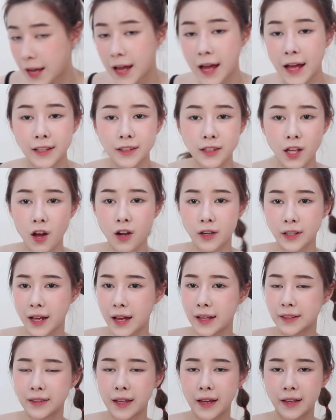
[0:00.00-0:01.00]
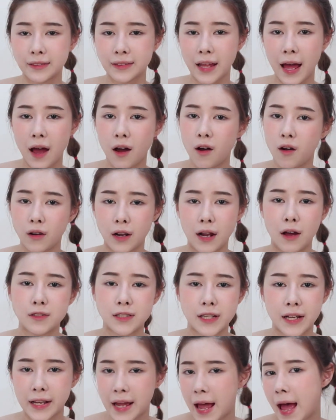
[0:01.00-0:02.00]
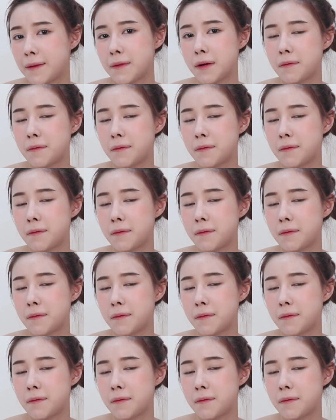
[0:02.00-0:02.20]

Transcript: ขั้นตอนการแต่งตาของเราจะง่าย